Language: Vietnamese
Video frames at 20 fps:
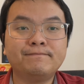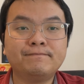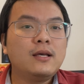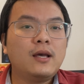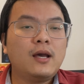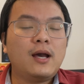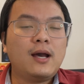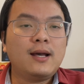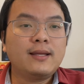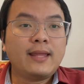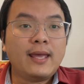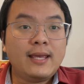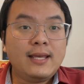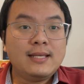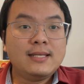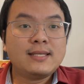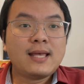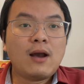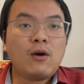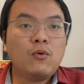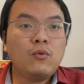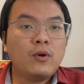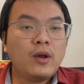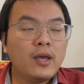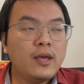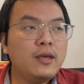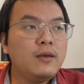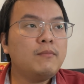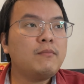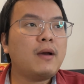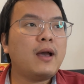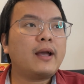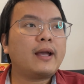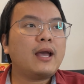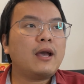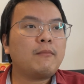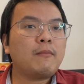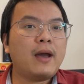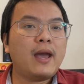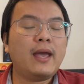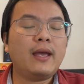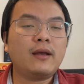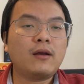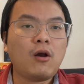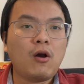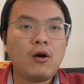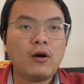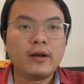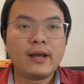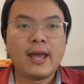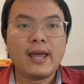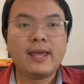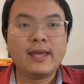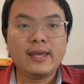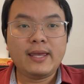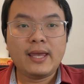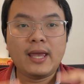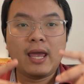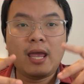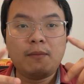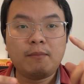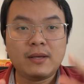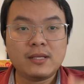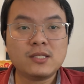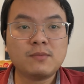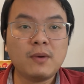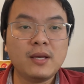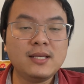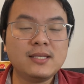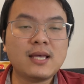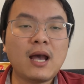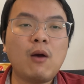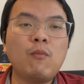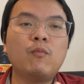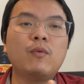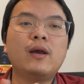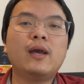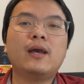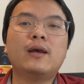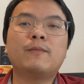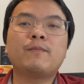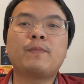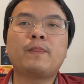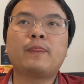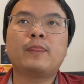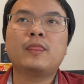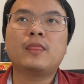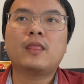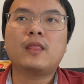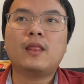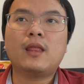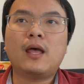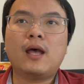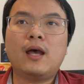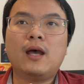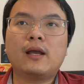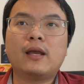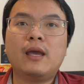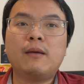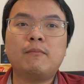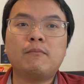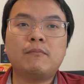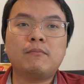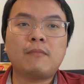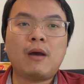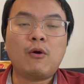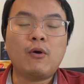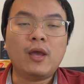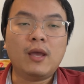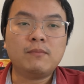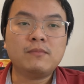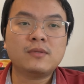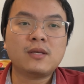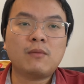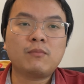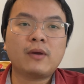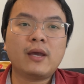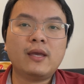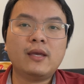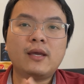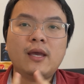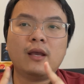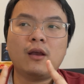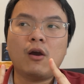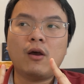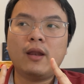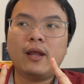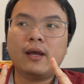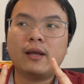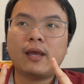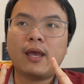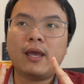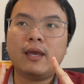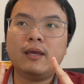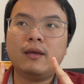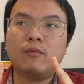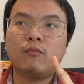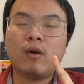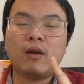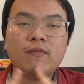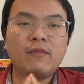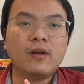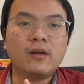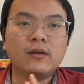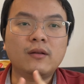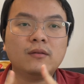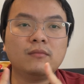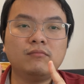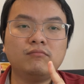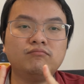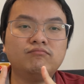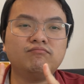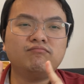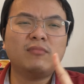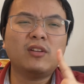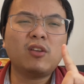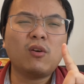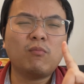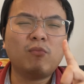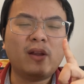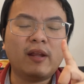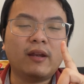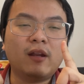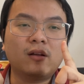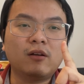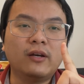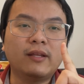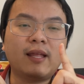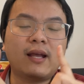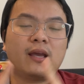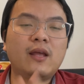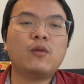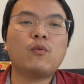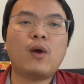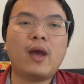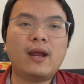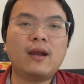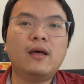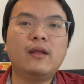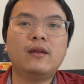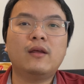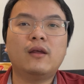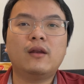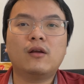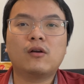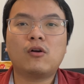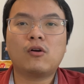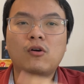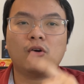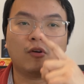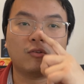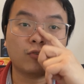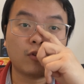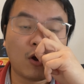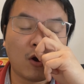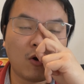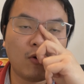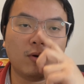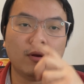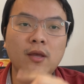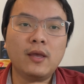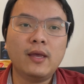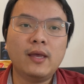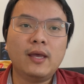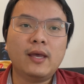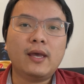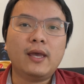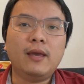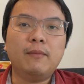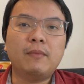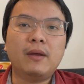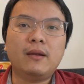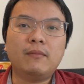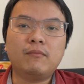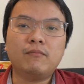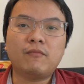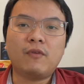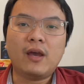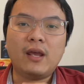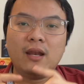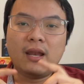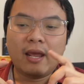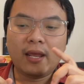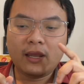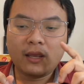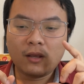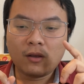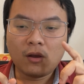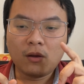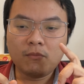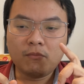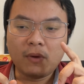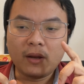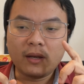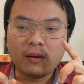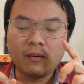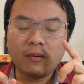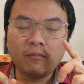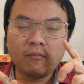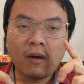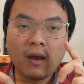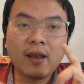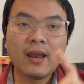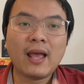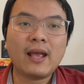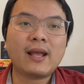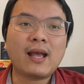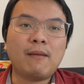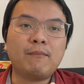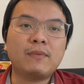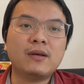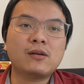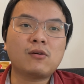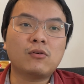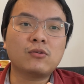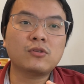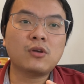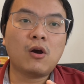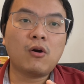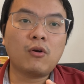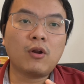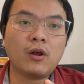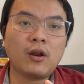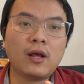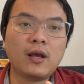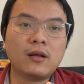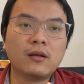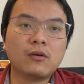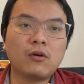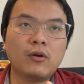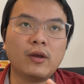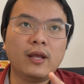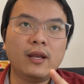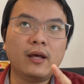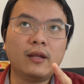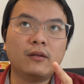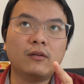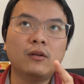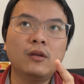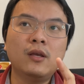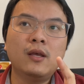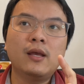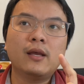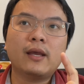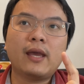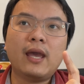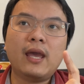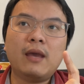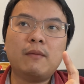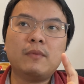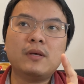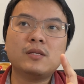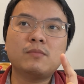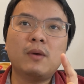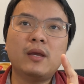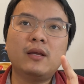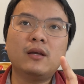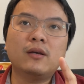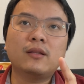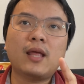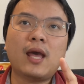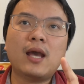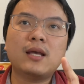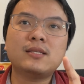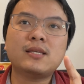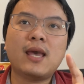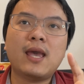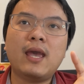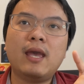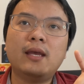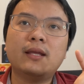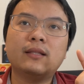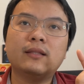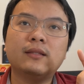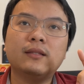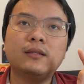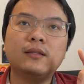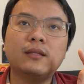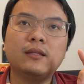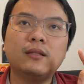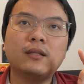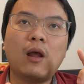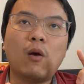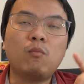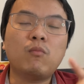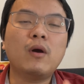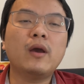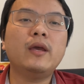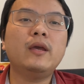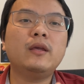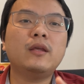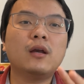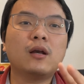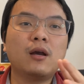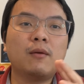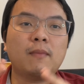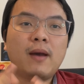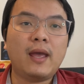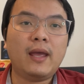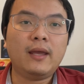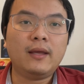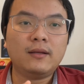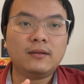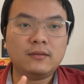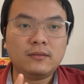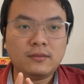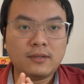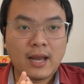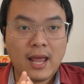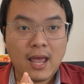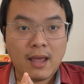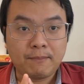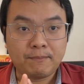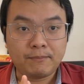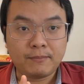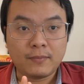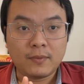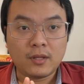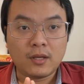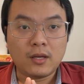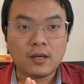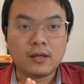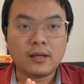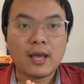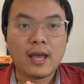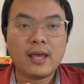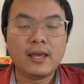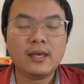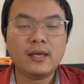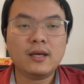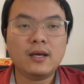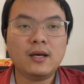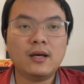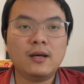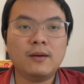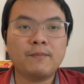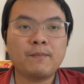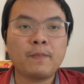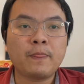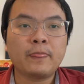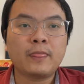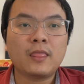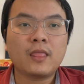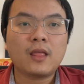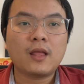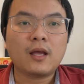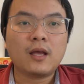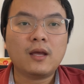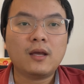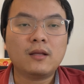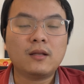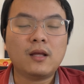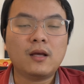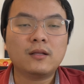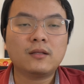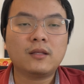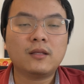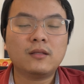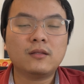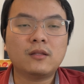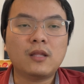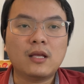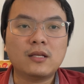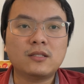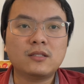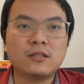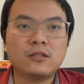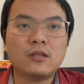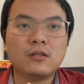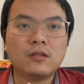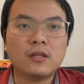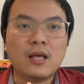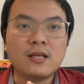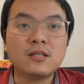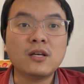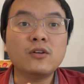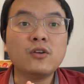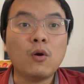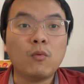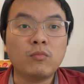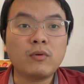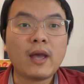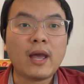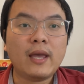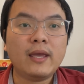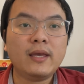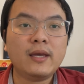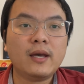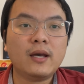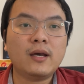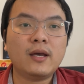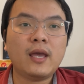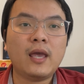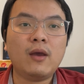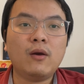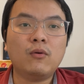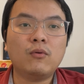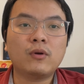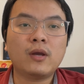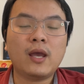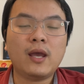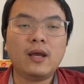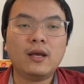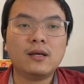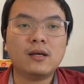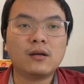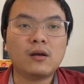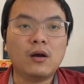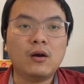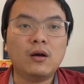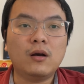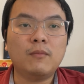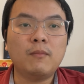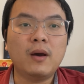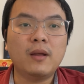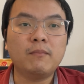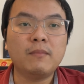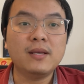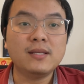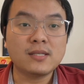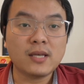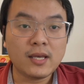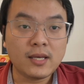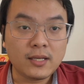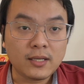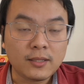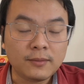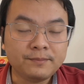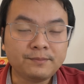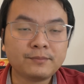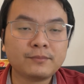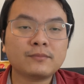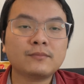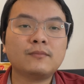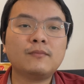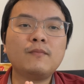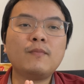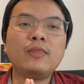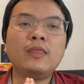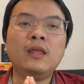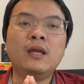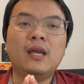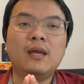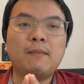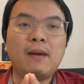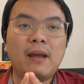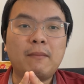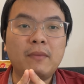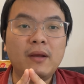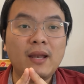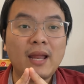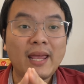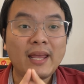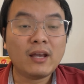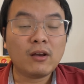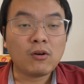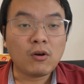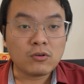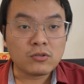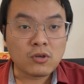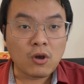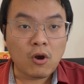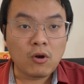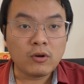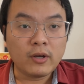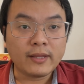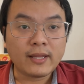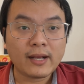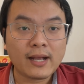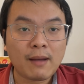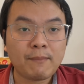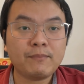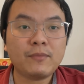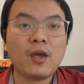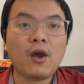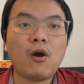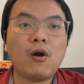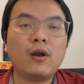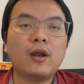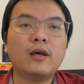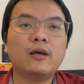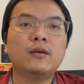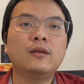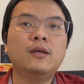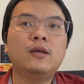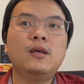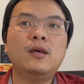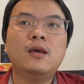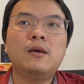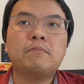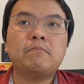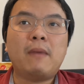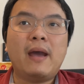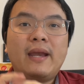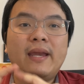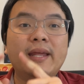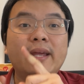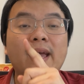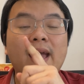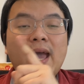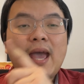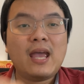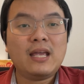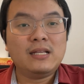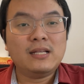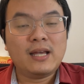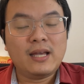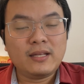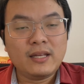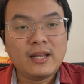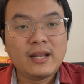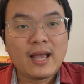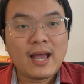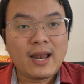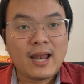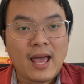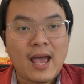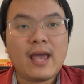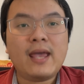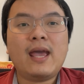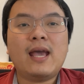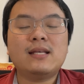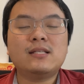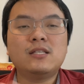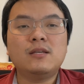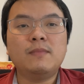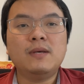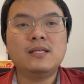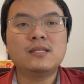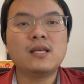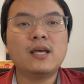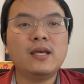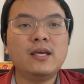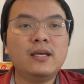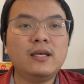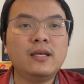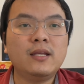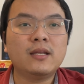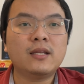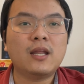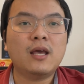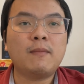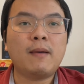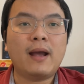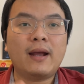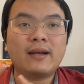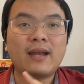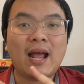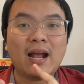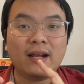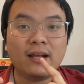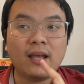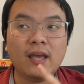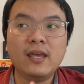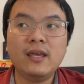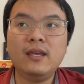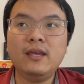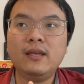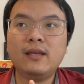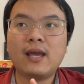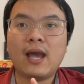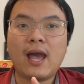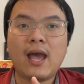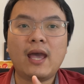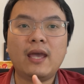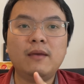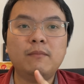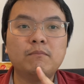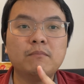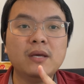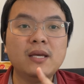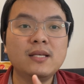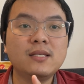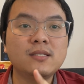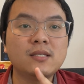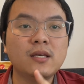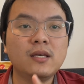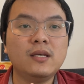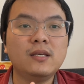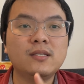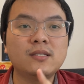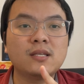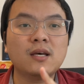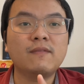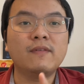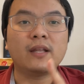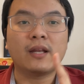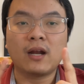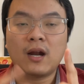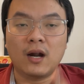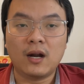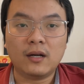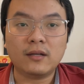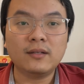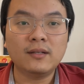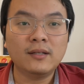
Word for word: à, thì sau khi mà các bạn có cái em ét pê xong ha, là cái bảo hiểm xong, cái cái gọi là cái reference, nói chung là nó người ta kích hoạt lên là nó có con số, thì mình phải lấy cái mình mới lại cầm cái con số đó đó, có nghĩa là cái em ét pê người ta sẽ đồng ý cho các bạn làm cái, cái để, để sử dụng cái healthcare ở bên bê xê, thì bạn mới lấy cái con số người ta cấp cho đó, bạn đi ra đi ra lại i xê bê xê để bạn đăng ký cái bê xê Service Card.